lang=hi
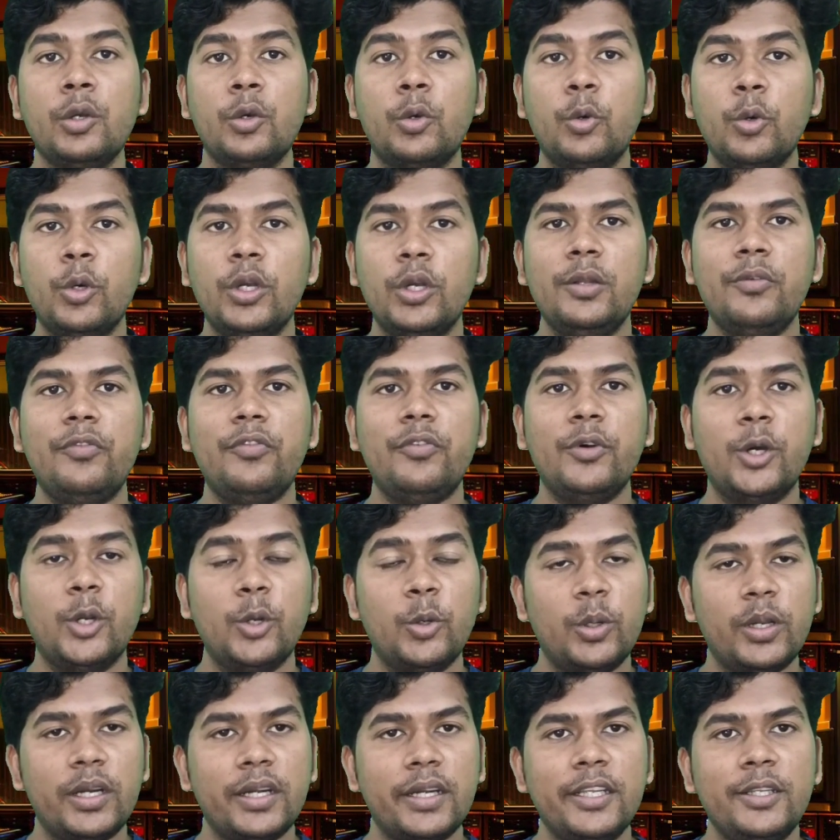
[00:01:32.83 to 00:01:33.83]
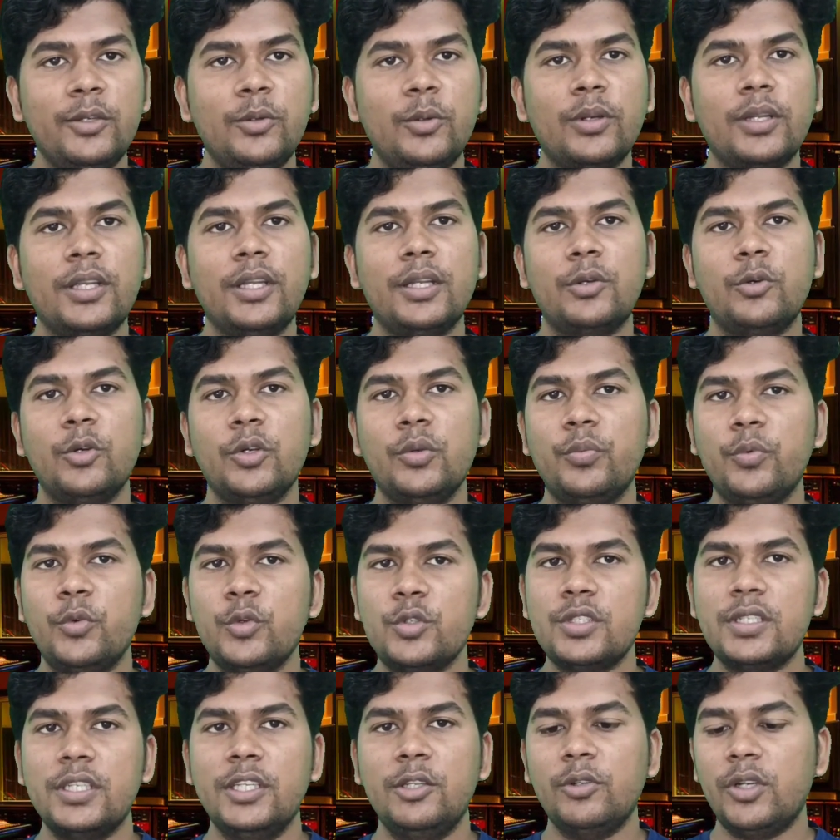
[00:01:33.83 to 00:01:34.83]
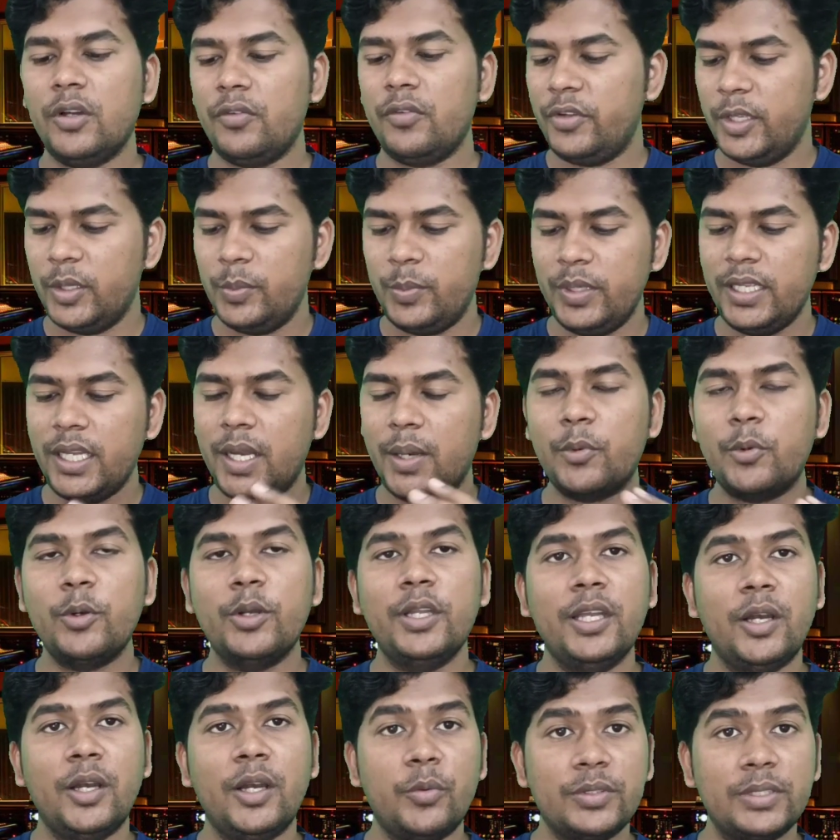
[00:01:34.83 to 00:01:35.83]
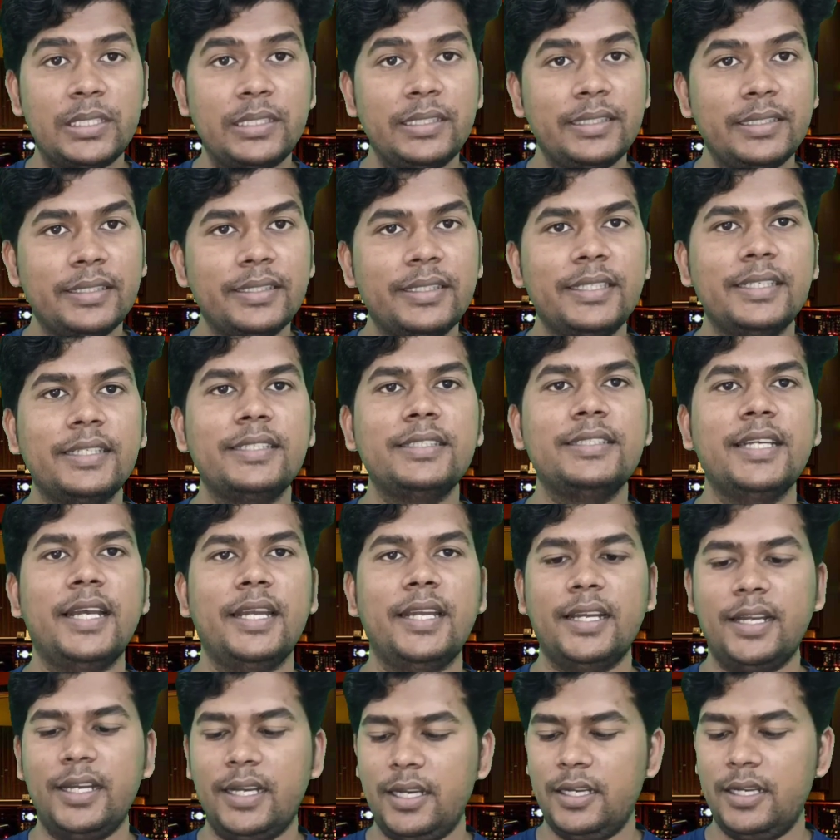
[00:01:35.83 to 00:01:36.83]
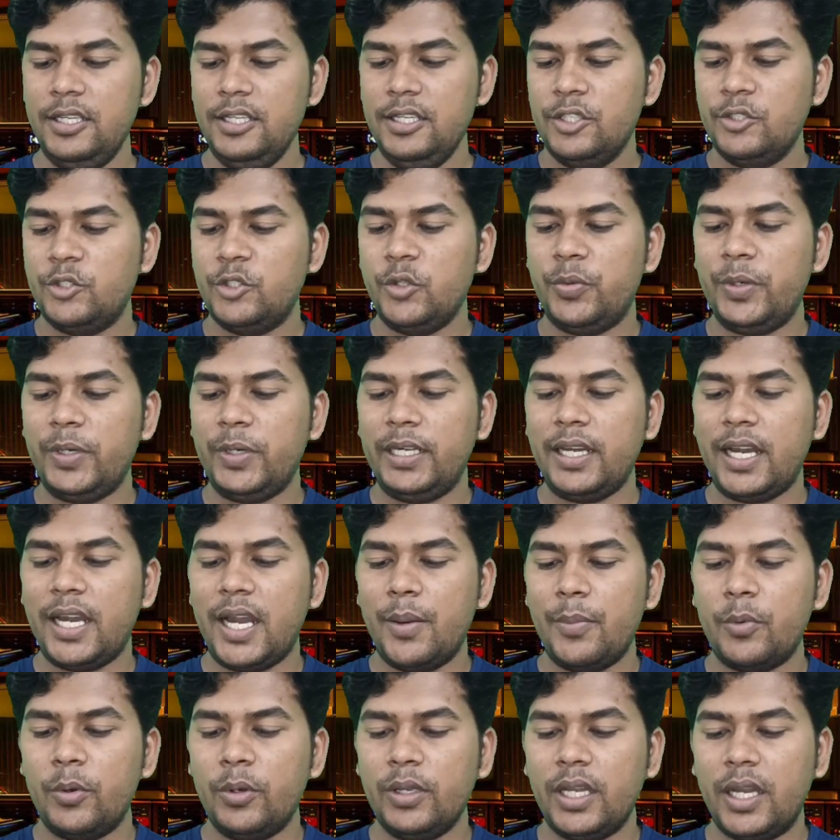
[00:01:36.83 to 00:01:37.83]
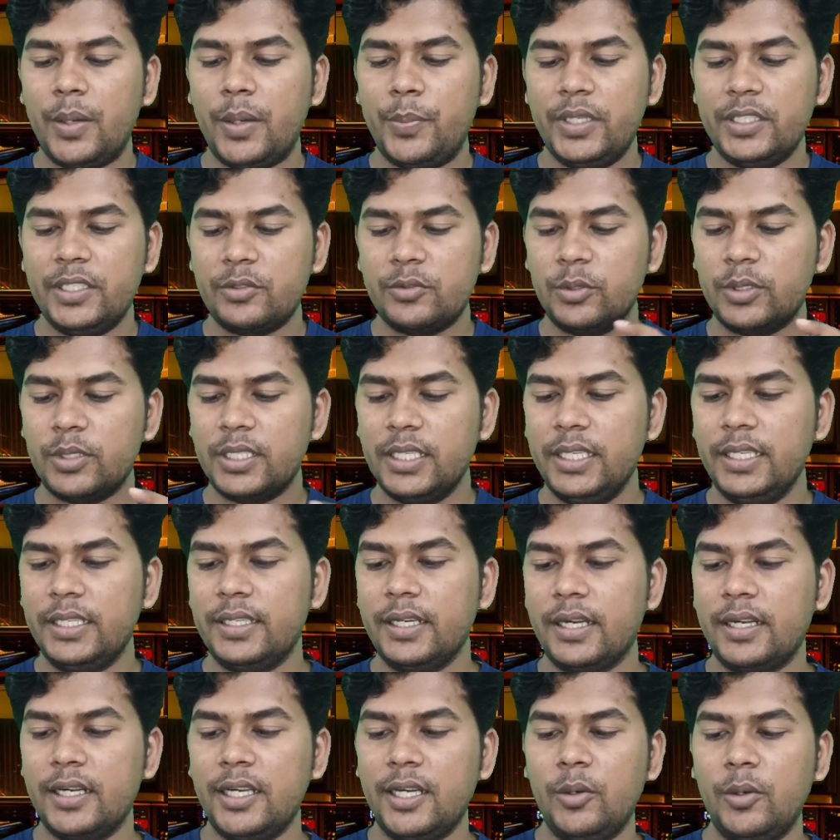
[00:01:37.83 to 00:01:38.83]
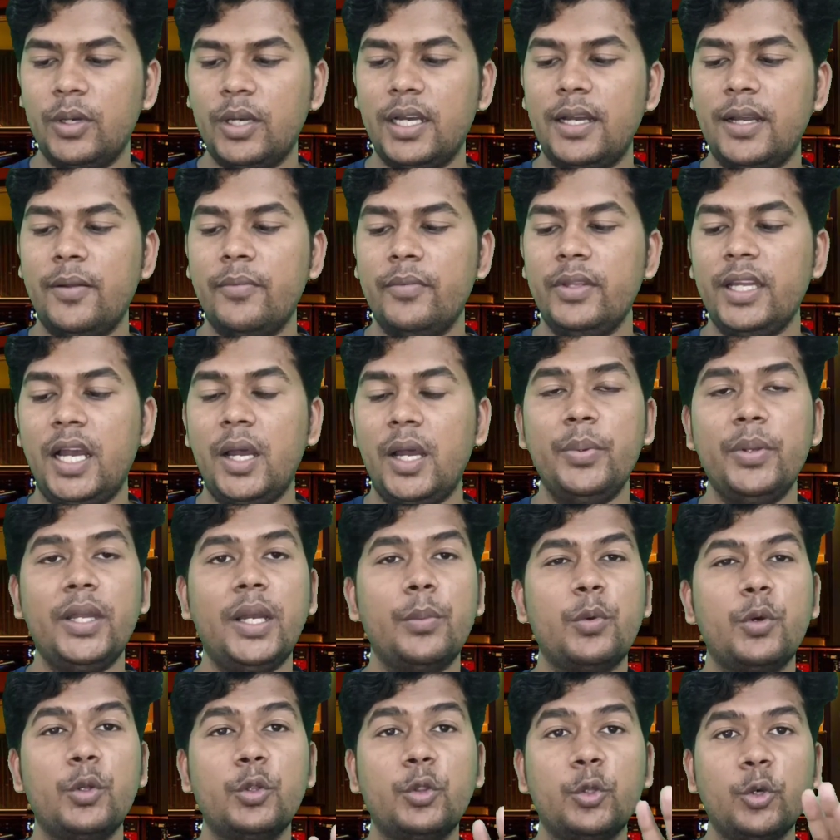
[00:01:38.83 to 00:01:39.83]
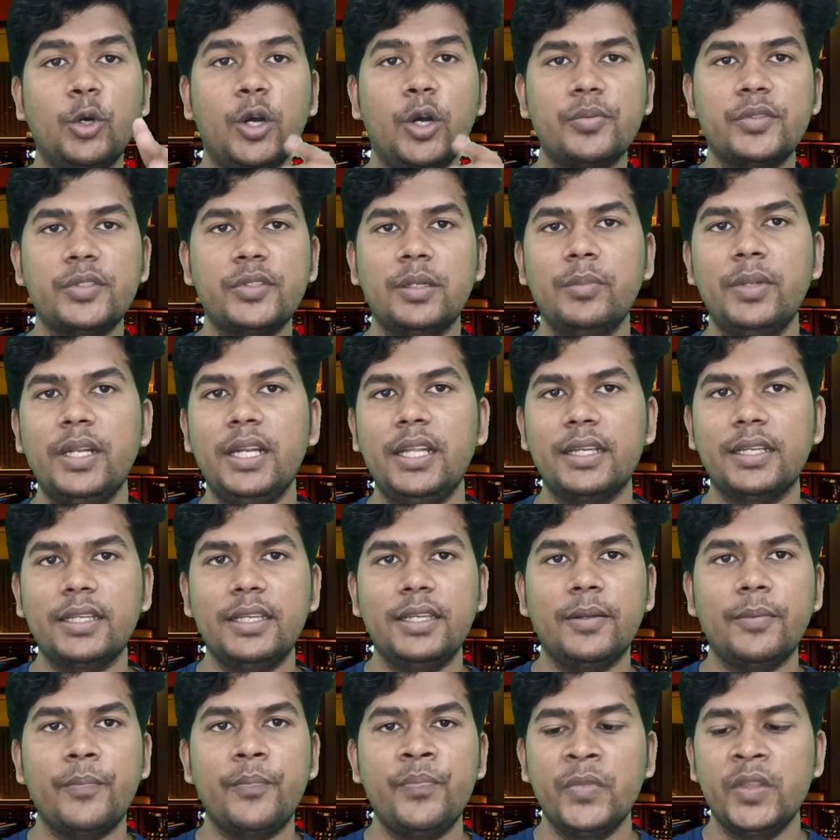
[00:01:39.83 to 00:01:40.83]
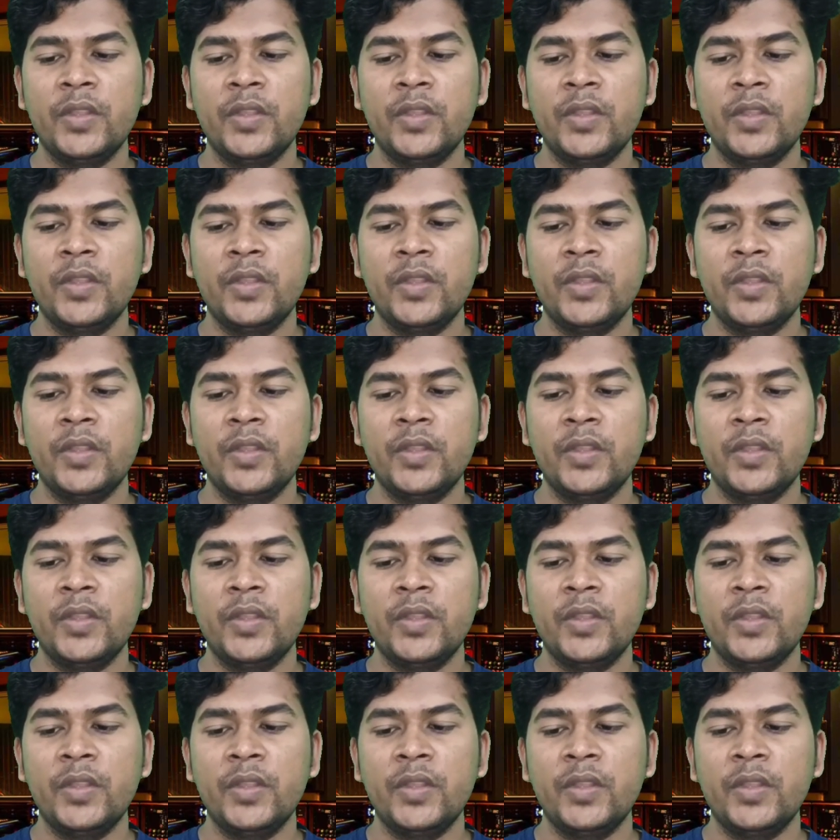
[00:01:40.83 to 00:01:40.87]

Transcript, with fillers: कोई फॉलोअर नहीं होंगे कोई पोस्ट नहीं होगा फिर भी आपको ये ऑप्शन दिख जाएगा सो so फ्रेंड आपको यहाँ पे इसको क्लिक करना होगा यहाँ पे आपको दो ऑप्शन मिलेंगे